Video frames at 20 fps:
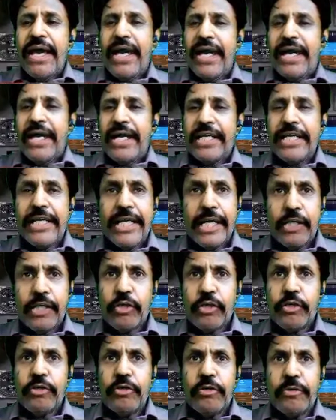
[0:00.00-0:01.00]
देता हूँ
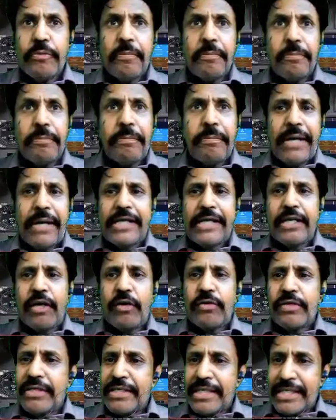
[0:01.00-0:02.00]
दूसरे व्यूज से
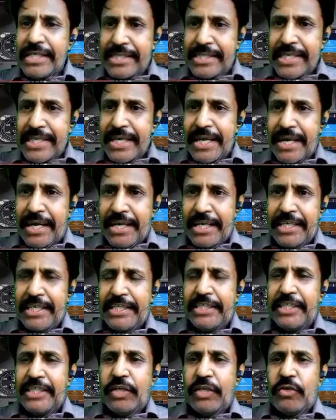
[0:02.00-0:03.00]

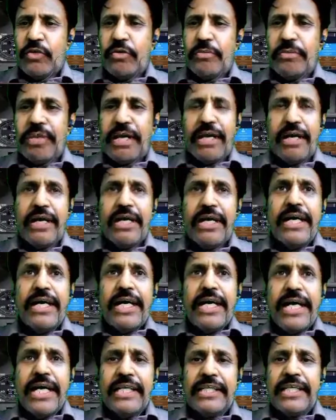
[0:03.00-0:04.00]
तो ये देखिए
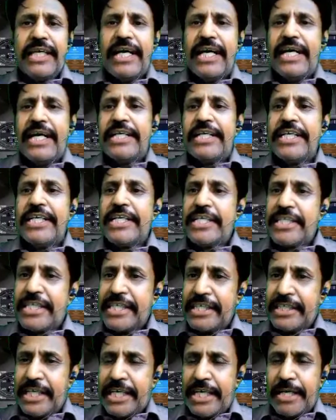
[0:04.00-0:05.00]
मैं अभी ये
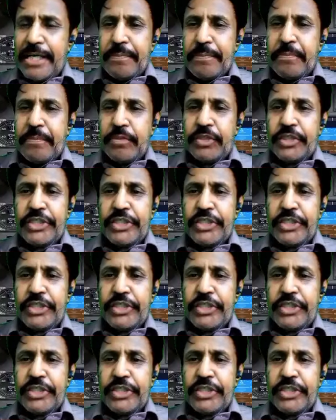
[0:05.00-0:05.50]
कॉकपिट